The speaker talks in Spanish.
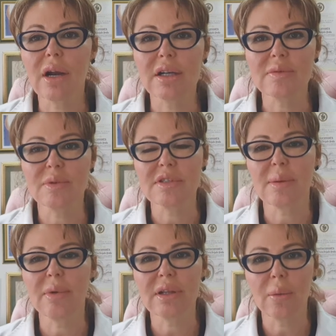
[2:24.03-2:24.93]
respuesta
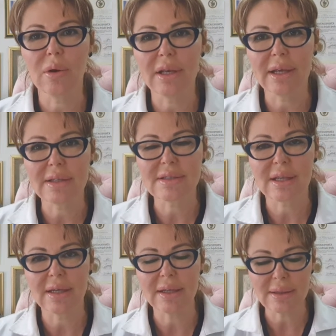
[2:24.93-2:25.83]
metabólica
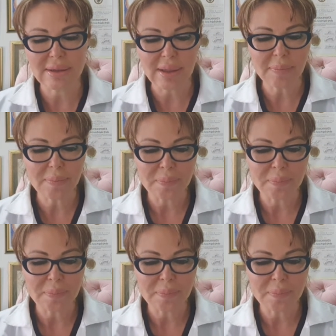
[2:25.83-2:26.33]
excelente.